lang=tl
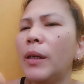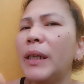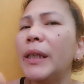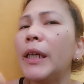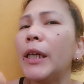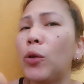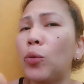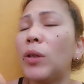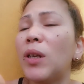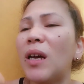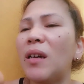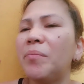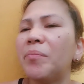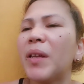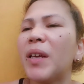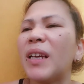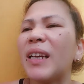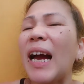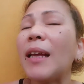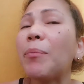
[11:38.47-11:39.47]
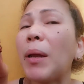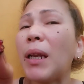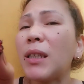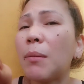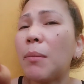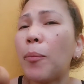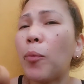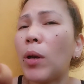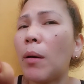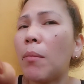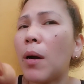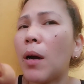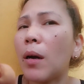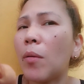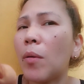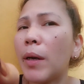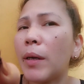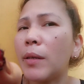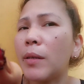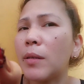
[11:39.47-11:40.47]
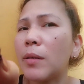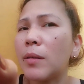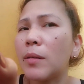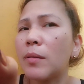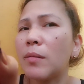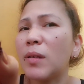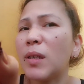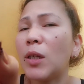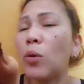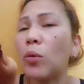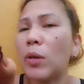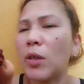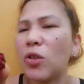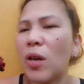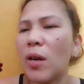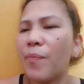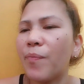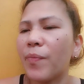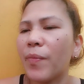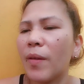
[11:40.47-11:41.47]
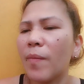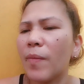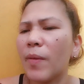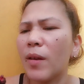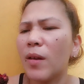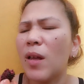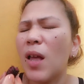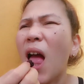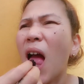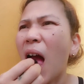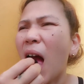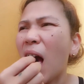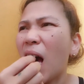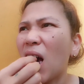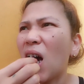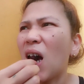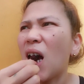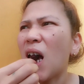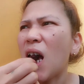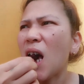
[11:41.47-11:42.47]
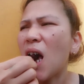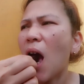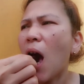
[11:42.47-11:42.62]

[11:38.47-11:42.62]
Hinog na. Kahit pala siya mapula mga kawaii, hinog na siya. Ah.